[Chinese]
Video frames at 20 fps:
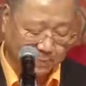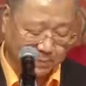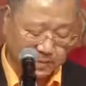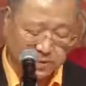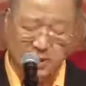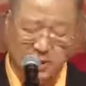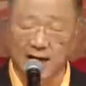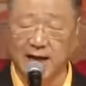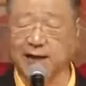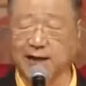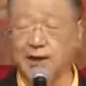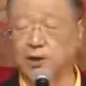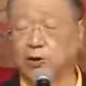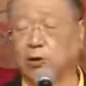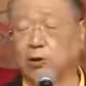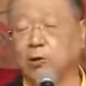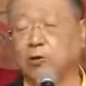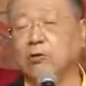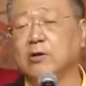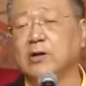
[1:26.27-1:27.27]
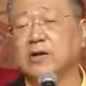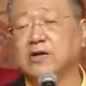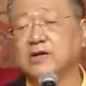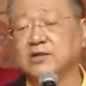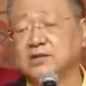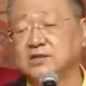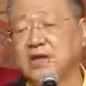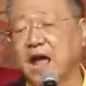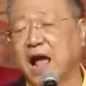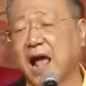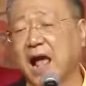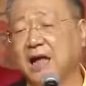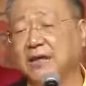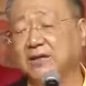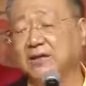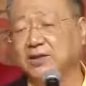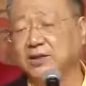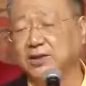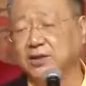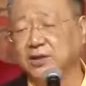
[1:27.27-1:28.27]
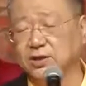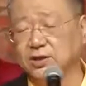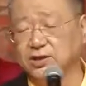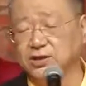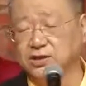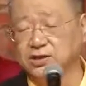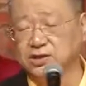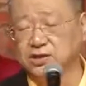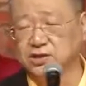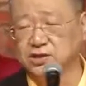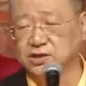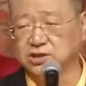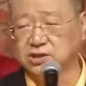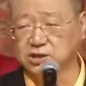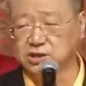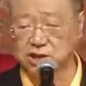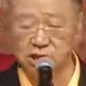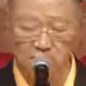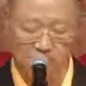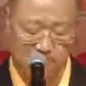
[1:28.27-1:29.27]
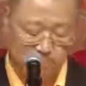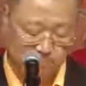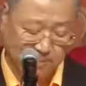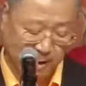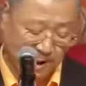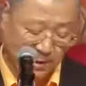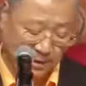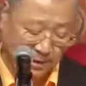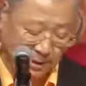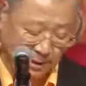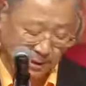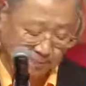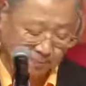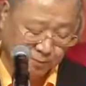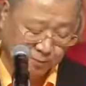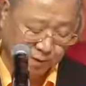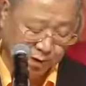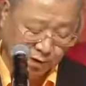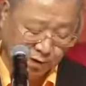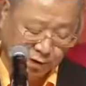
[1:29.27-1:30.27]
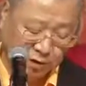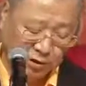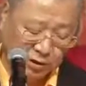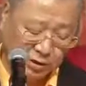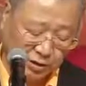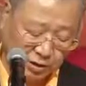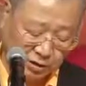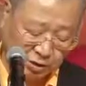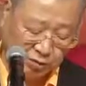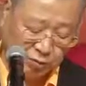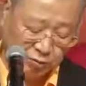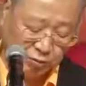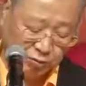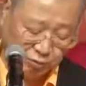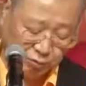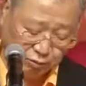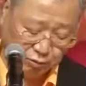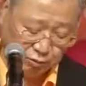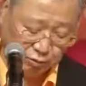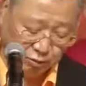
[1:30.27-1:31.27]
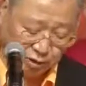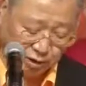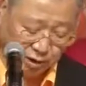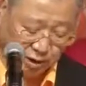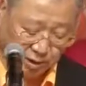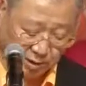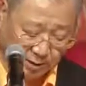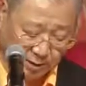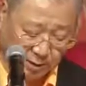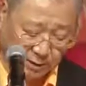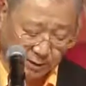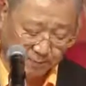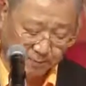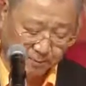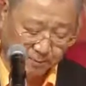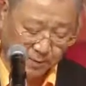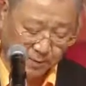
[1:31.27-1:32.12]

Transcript: 才有三亿四千万人得忧郁症啊。